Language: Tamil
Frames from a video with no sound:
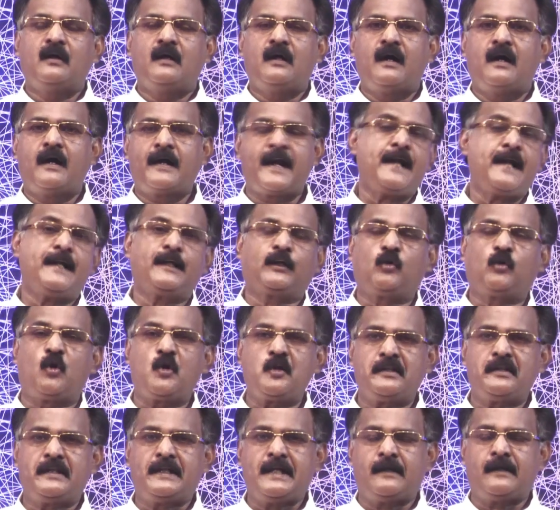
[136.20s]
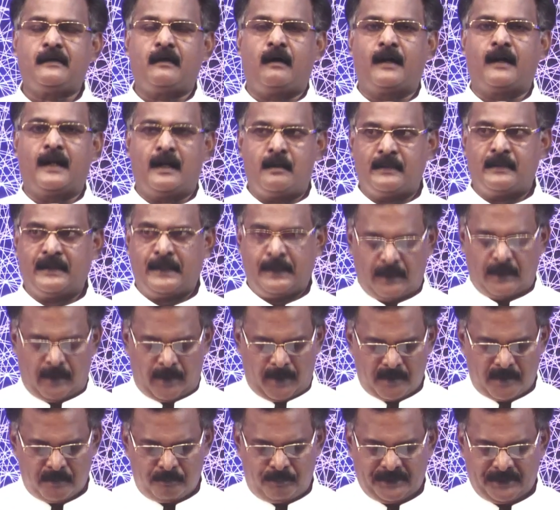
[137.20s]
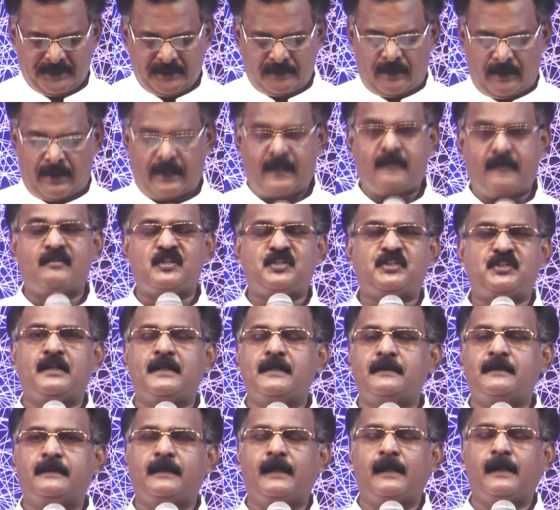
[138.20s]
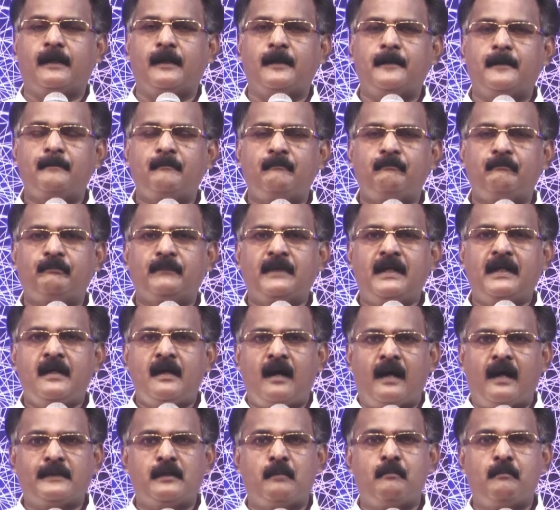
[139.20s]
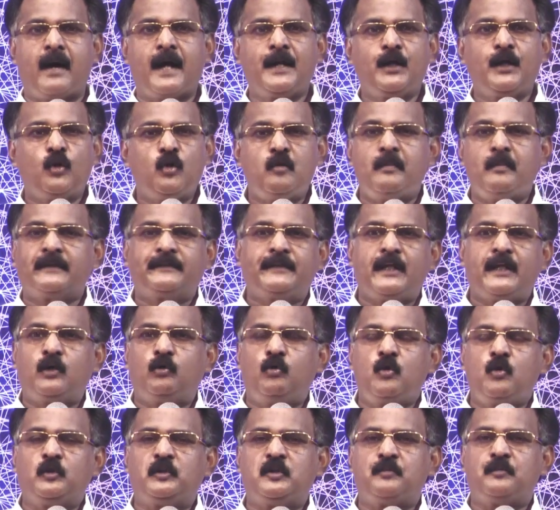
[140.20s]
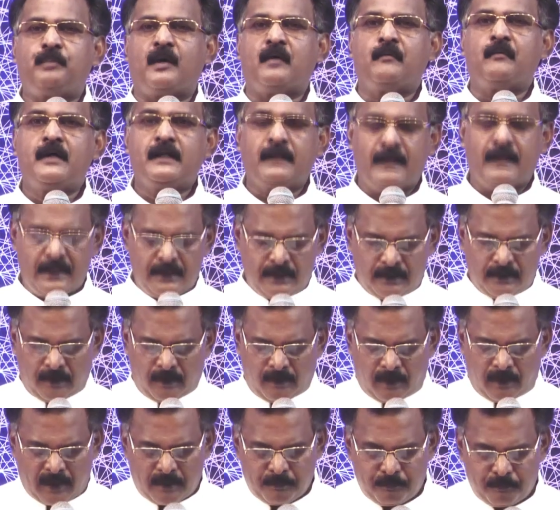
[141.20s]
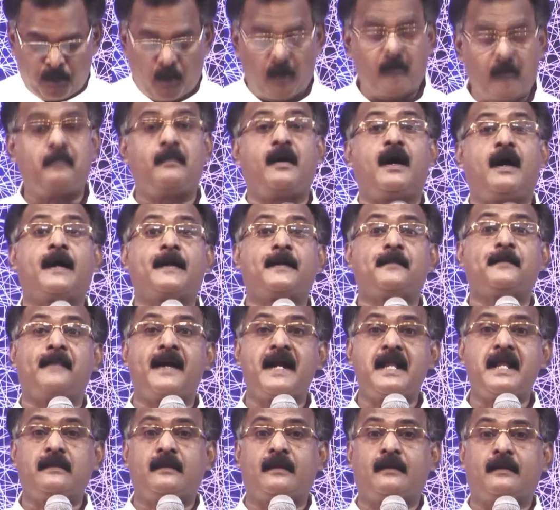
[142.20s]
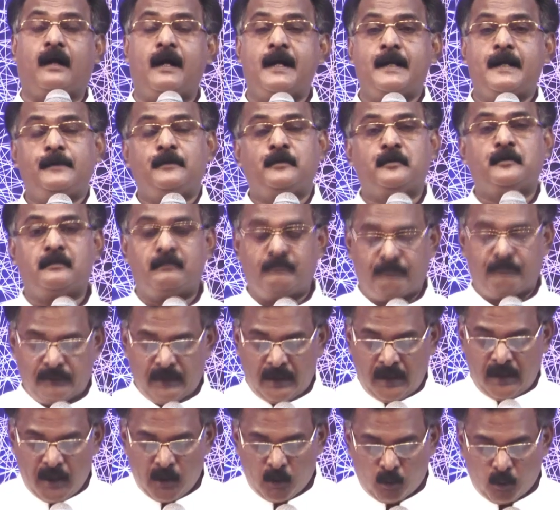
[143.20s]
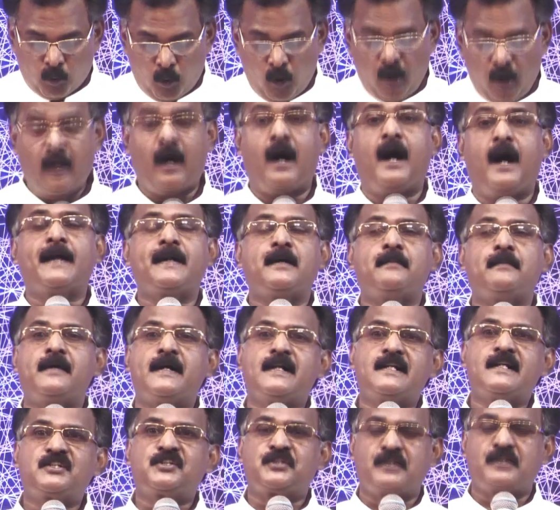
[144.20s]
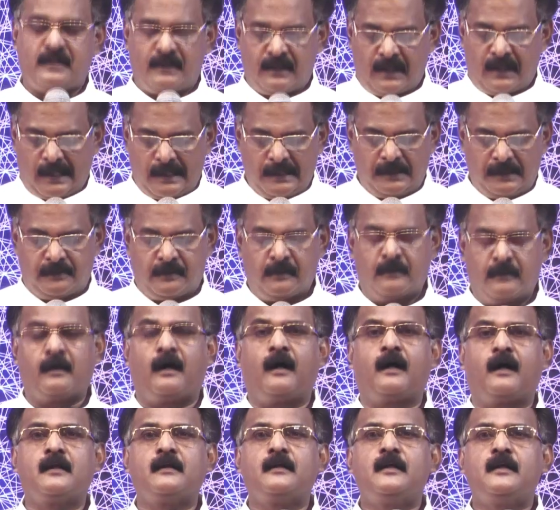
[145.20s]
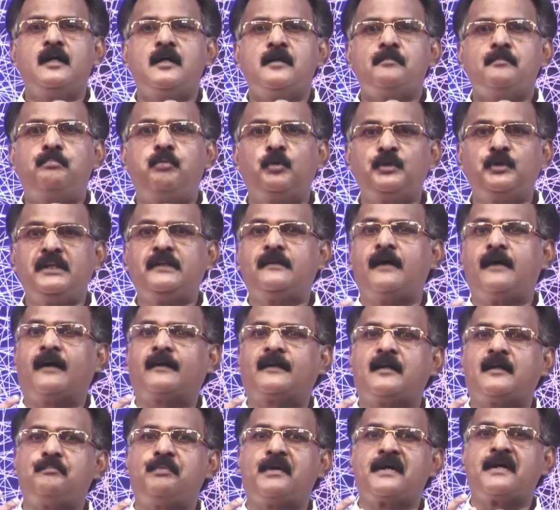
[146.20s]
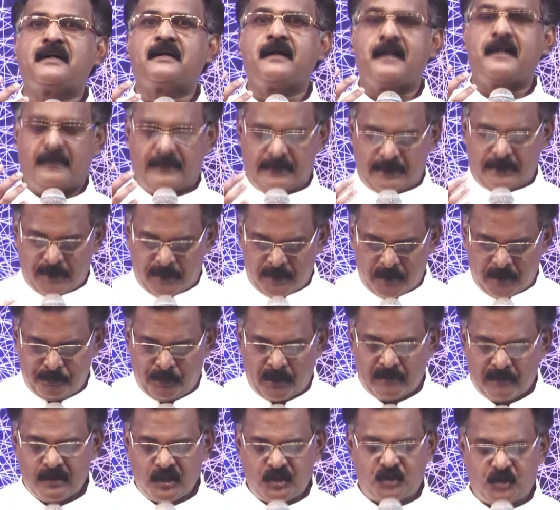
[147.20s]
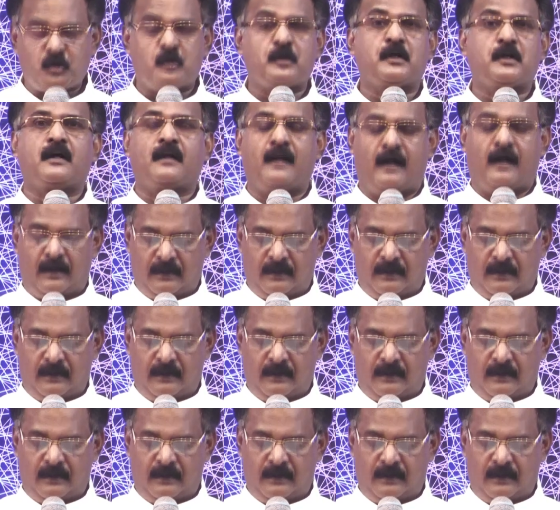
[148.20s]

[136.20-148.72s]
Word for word: ரெண்டு குழந்தைய நாலாம் அதிகாரம் பதினாறாம் வசனத்தில் அந்த மறுரூபத்தை குறித்து பவுல் எழுதுகிறார் புறமான மனிதன் அழிந்தும் உள்ளான மனுஷன் நாளுக்கு நாள் புதிதாக்கப்படுகிறது என்று பவுல் சொல்கிறார்